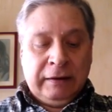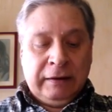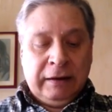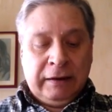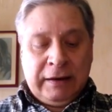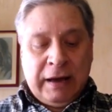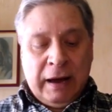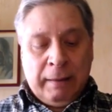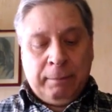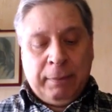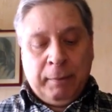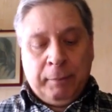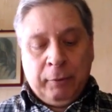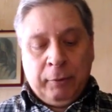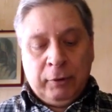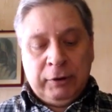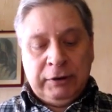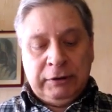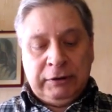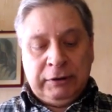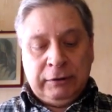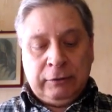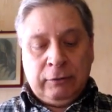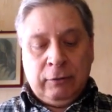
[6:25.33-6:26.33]
Nel campo
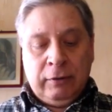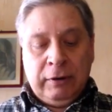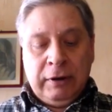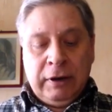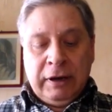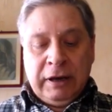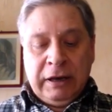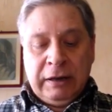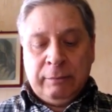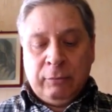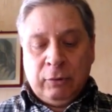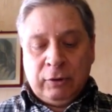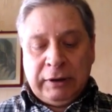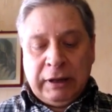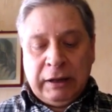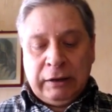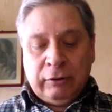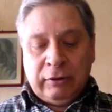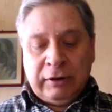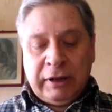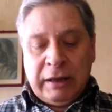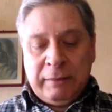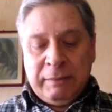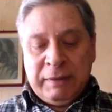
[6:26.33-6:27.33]
politico il
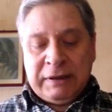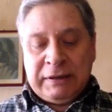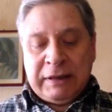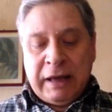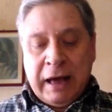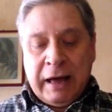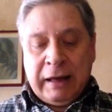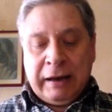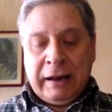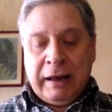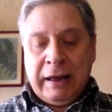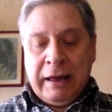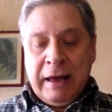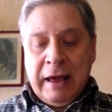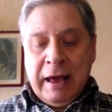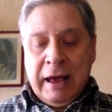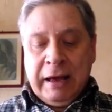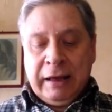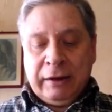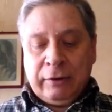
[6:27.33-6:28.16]
modello da imitare